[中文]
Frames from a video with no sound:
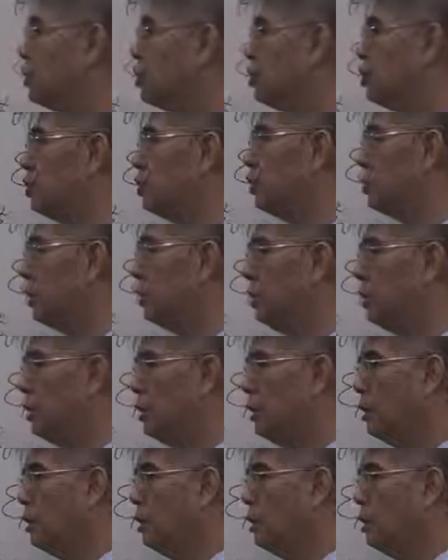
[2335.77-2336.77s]
跟时间
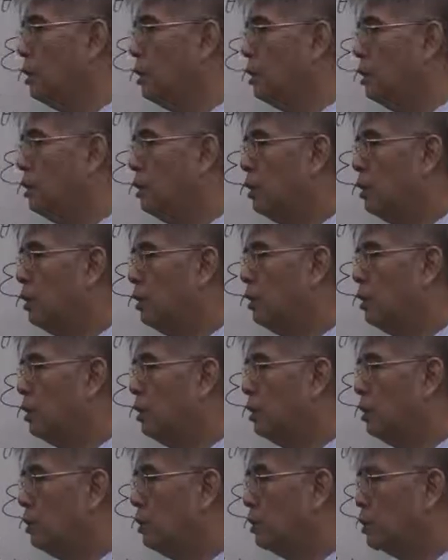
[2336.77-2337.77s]

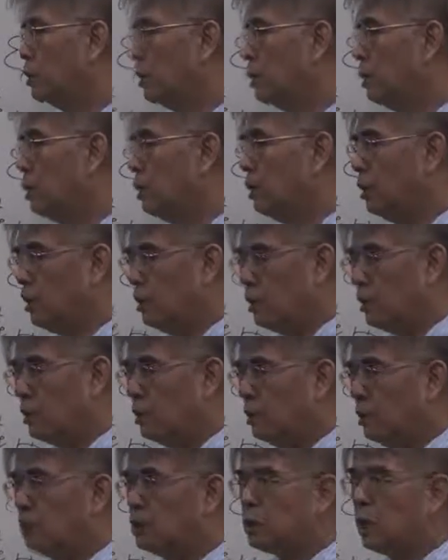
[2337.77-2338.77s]
这个
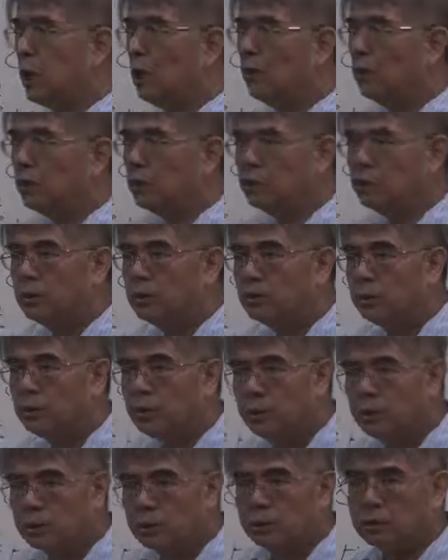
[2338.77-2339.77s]
一脚
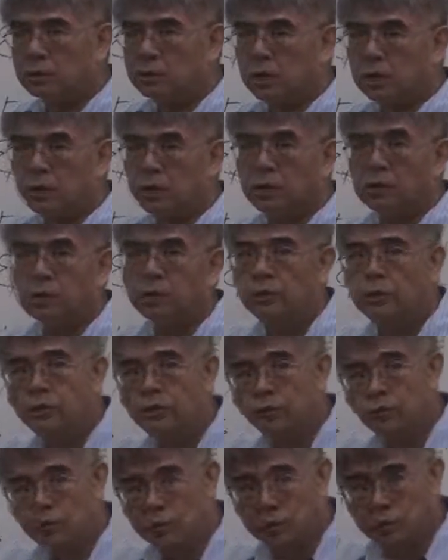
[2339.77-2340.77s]
一这个
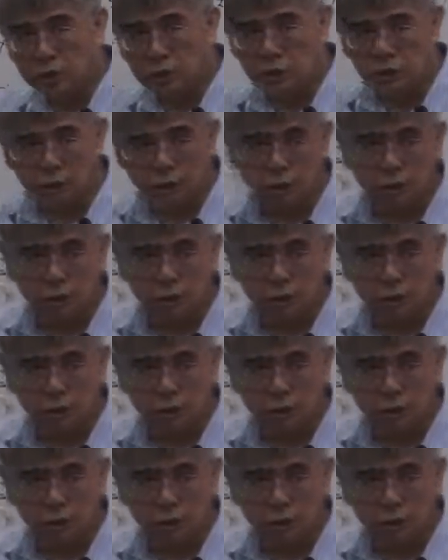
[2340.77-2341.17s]
与时